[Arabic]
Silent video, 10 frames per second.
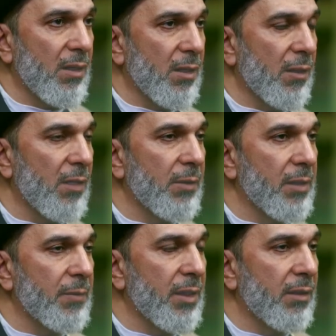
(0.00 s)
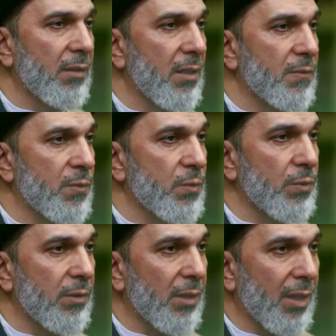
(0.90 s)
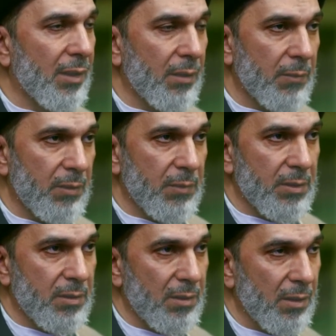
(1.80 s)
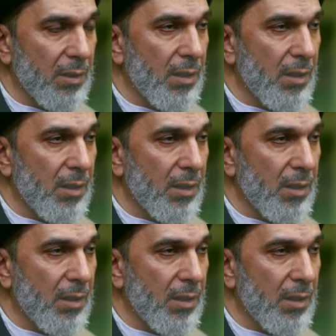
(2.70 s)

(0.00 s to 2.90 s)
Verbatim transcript: كثير من أبناء يتحججون على الملبس